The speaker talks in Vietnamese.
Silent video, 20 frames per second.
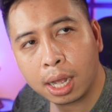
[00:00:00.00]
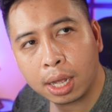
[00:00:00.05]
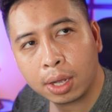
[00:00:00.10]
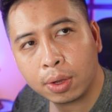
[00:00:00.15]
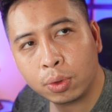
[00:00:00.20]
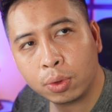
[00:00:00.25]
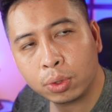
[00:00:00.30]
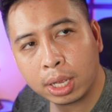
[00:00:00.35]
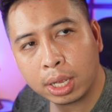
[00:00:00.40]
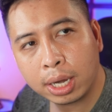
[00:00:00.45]

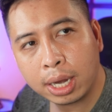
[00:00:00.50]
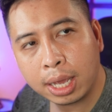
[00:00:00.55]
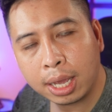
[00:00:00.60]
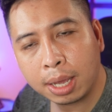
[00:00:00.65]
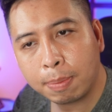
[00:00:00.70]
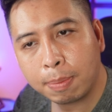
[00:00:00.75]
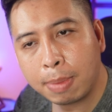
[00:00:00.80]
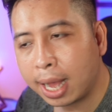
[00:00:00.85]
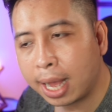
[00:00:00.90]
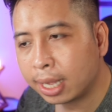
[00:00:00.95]
UTD
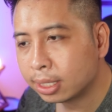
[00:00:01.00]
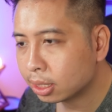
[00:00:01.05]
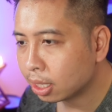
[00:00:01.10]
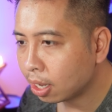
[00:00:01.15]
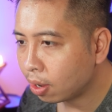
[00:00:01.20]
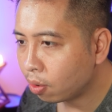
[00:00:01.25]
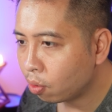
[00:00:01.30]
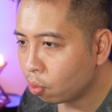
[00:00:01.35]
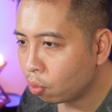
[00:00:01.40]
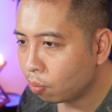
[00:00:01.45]

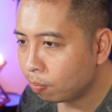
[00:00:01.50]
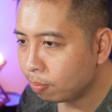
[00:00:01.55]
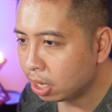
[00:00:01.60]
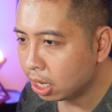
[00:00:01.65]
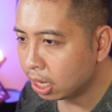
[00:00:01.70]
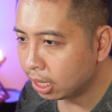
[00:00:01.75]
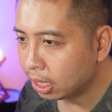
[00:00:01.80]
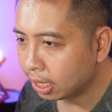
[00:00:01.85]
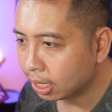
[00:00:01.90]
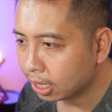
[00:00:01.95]

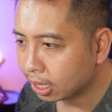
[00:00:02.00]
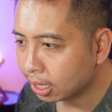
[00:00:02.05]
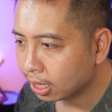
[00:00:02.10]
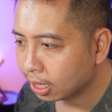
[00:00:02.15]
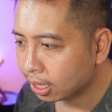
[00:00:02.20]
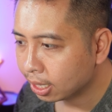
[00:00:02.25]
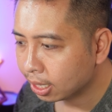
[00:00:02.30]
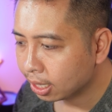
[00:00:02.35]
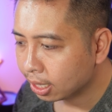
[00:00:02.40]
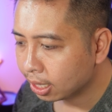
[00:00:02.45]
3610
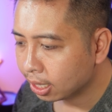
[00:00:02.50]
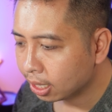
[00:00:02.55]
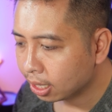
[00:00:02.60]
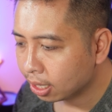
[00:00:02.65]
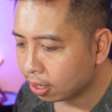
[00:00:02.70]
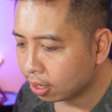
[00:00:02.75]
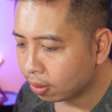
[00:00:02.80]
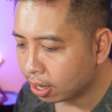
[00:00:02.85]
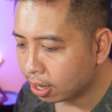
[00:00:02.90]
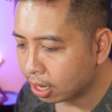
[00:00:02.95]

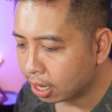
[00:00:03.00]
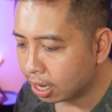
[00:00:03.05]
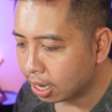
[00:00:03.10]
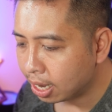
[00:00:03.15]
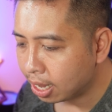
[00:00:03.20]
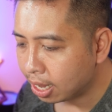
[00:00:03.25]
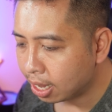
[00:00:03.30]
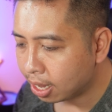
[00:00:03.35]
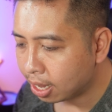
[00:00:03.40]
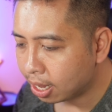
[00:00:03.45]
hoặc
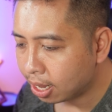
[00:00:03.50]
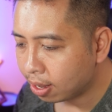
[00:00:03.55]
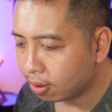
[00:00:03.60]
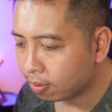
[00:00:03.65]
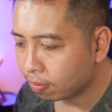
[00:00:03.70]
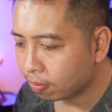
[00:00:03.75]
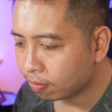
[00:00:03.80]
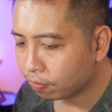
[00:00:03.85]
là